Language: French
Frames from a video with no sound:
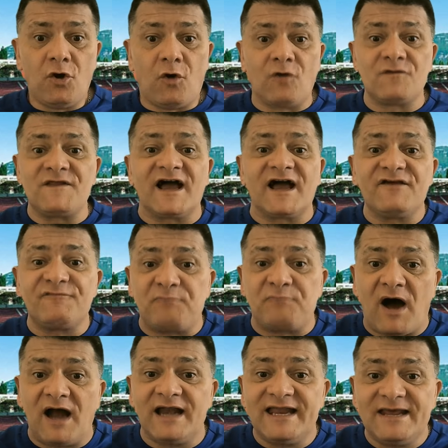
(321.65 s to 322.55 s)
on n'arrive
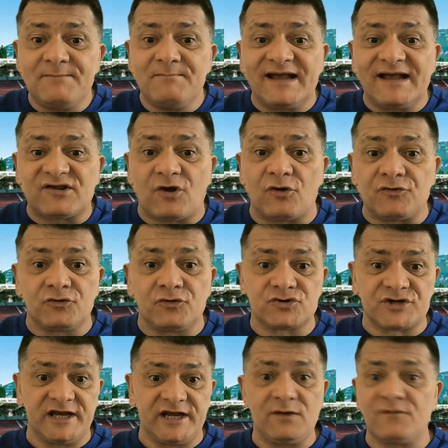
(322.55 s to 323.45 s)
pas à les mettre en
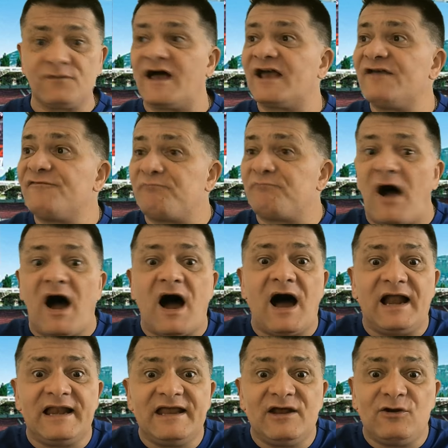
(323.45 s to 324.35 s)
danger, on n'arrive
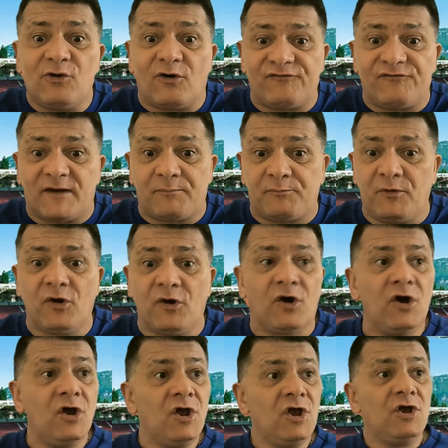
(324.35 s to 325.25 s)
pas à aller leur faire
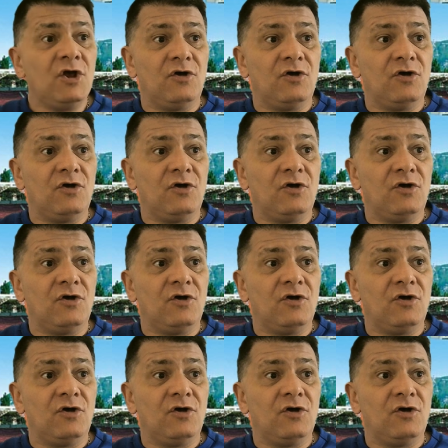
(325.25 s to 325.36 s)
peur,